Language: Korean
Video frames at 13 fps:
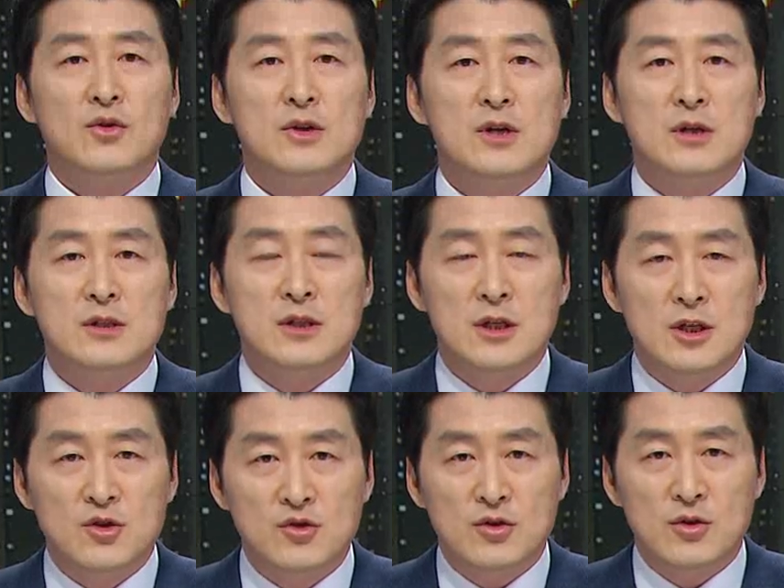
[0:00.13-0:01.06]
오늘 0시
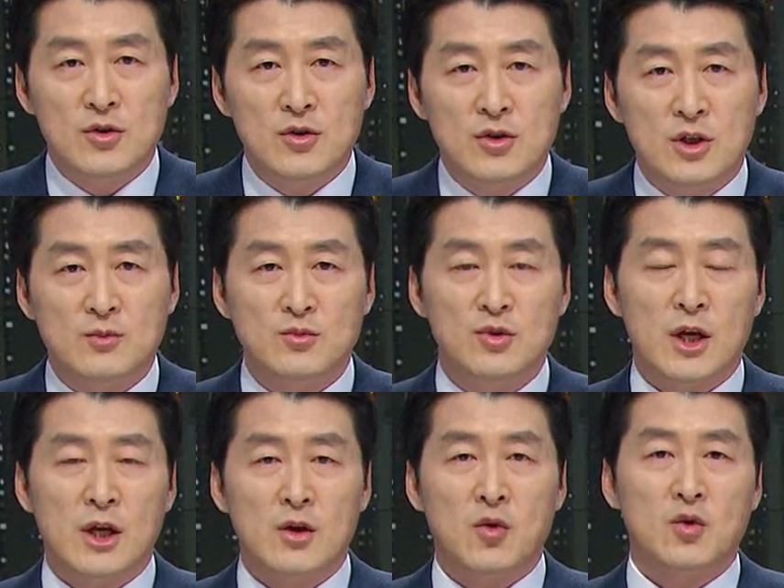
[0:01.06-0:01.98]
기준으로
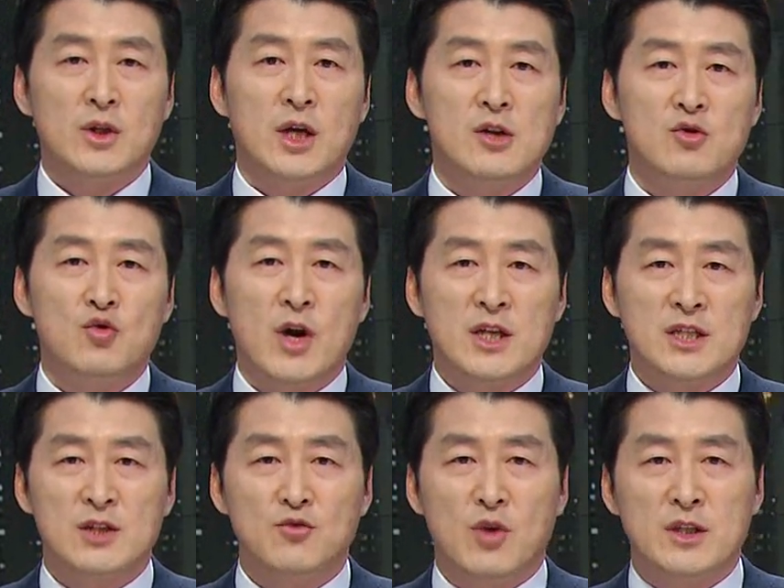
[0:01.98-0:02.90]
경북의 코로나19
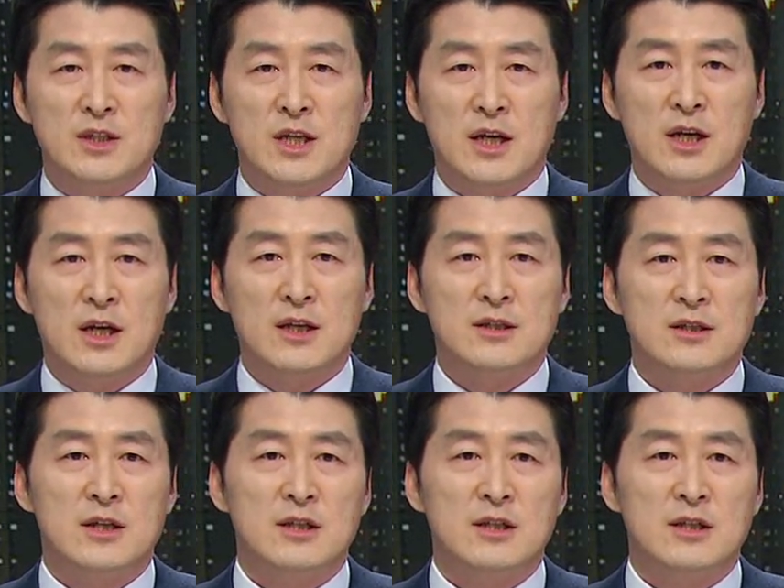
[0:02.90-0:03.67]
확진 환자가